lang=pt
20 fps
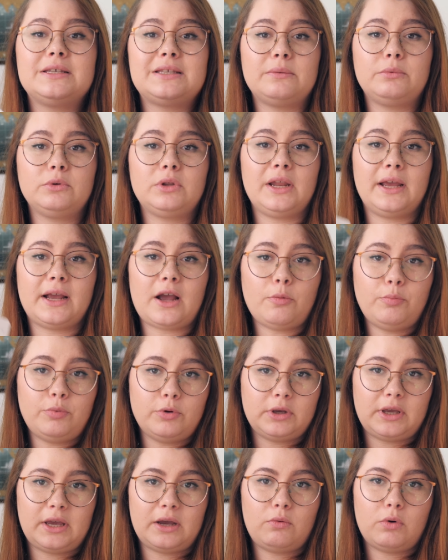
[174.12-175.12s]
isso é muito legal
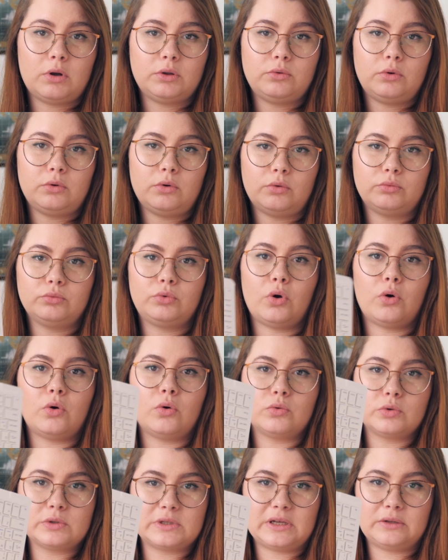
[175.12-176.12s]
porque quando eu não
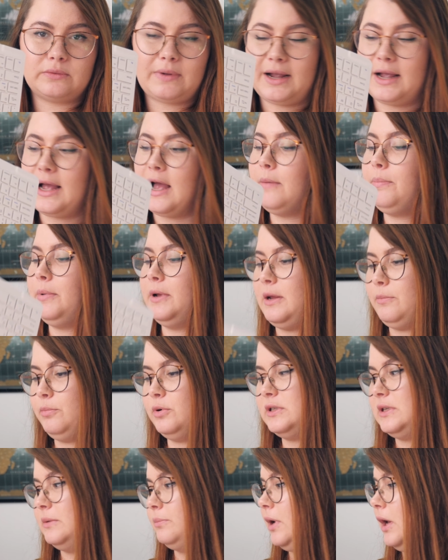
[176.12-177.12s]
tô usando a capa, né,
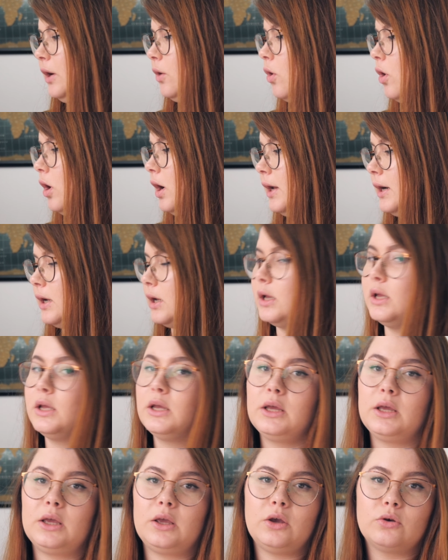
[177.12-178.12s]
por exemplo, agora,
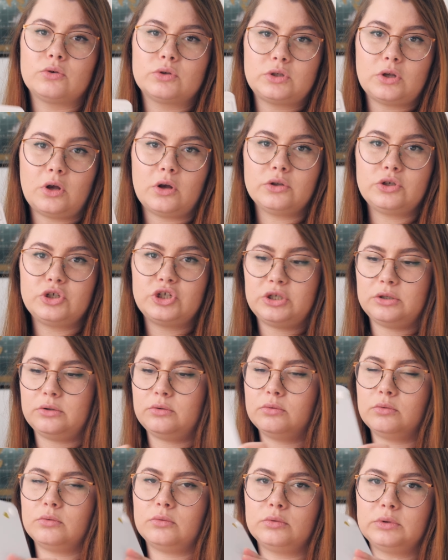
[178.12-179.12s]
eu só tiro